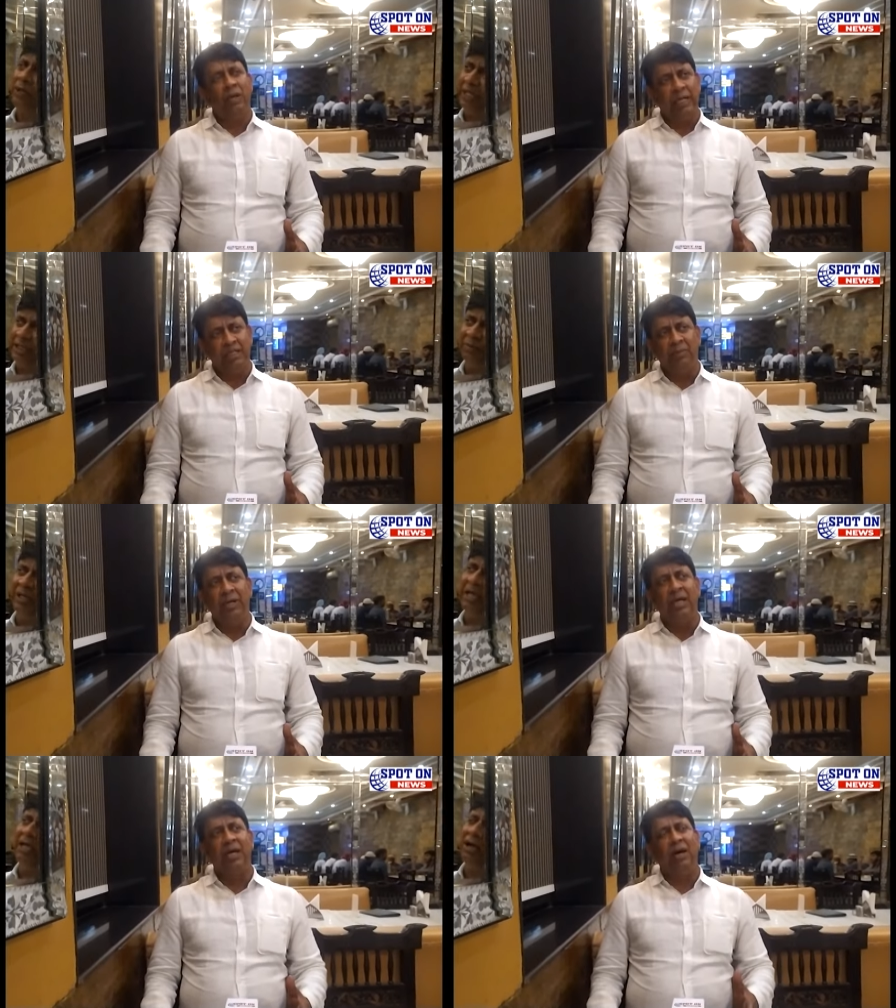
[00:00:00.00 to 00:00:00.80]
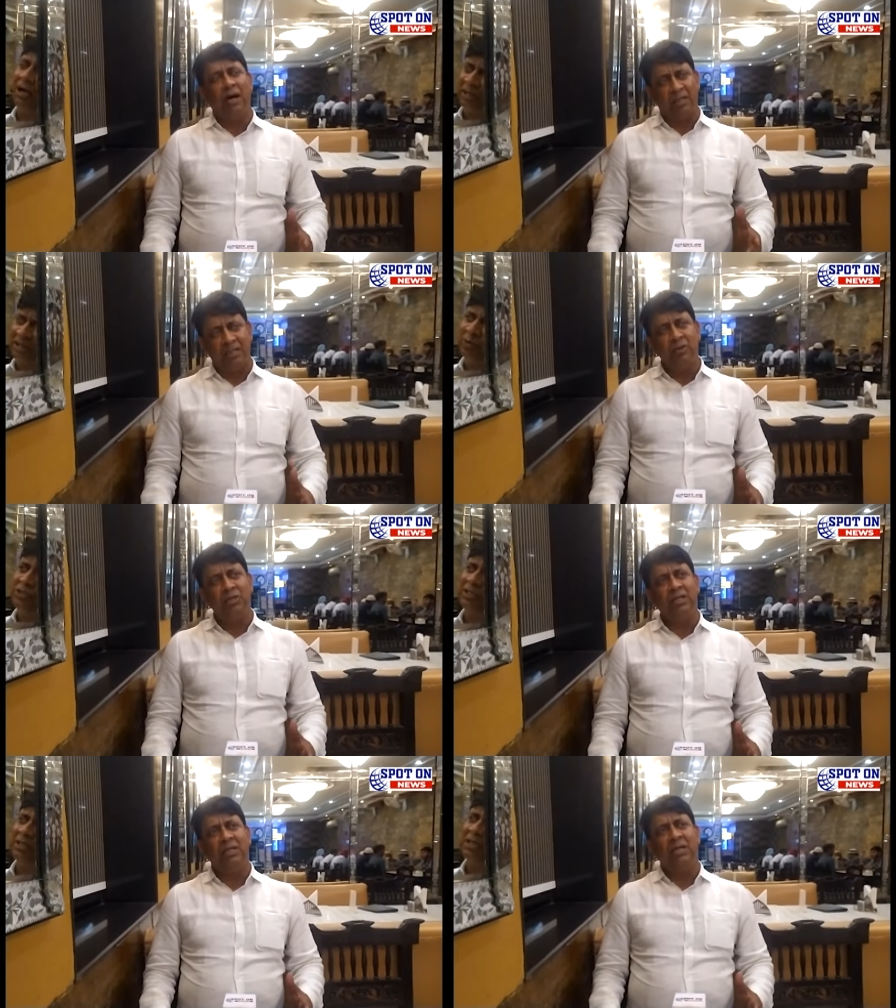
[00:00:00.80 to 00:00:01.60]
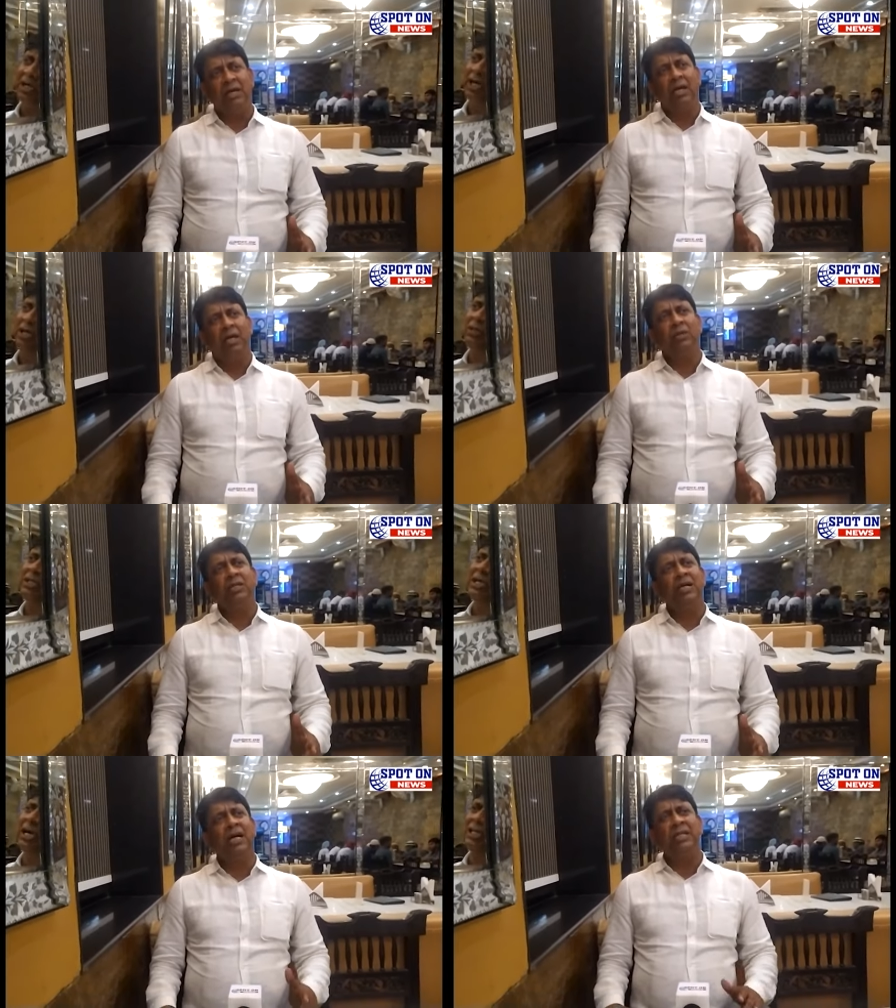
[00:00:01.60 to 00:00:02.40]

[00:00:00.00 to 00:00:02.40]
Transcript: এই টিমে আসা উচিত এবং সেই জায়গা